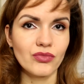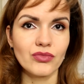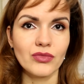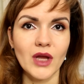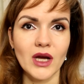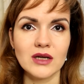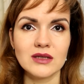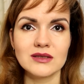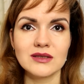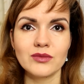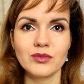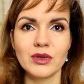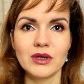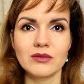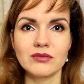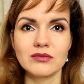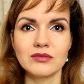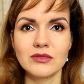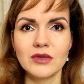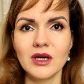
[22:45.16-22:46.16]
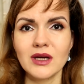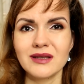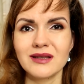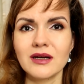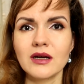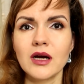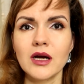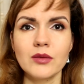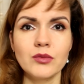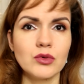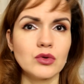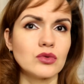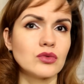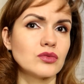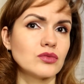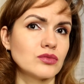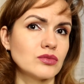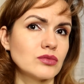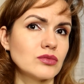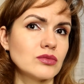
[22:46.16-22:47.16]
так себе. Да, на
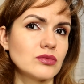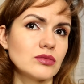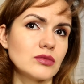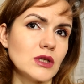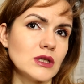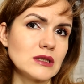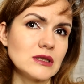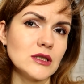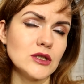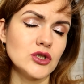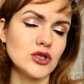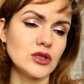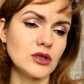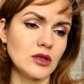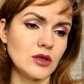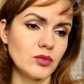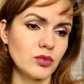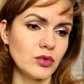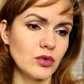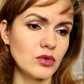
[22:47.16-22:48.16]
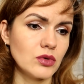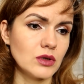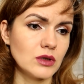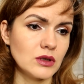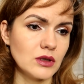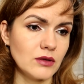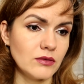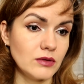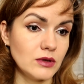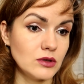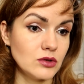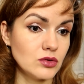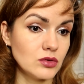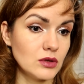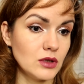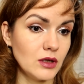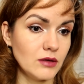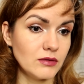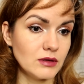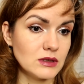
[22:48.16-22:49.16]
камеру достаточно неплохо, на видео
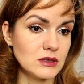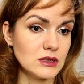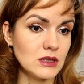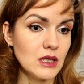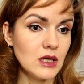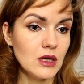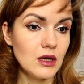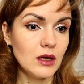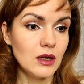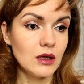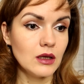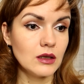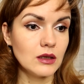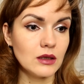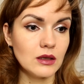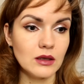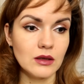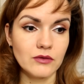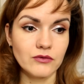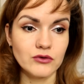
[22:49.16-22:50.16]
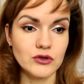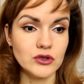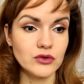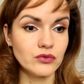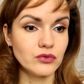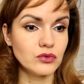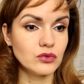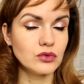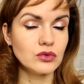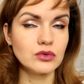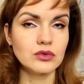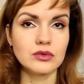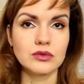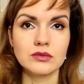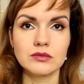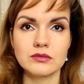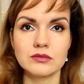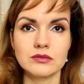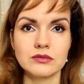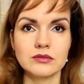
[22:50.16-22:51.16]
для вас.
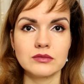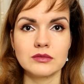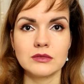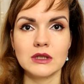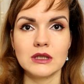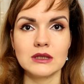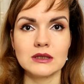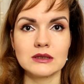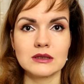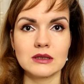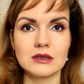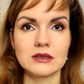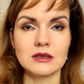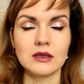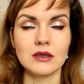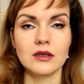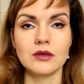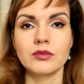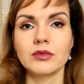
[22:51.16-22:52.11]
Вживую не сказала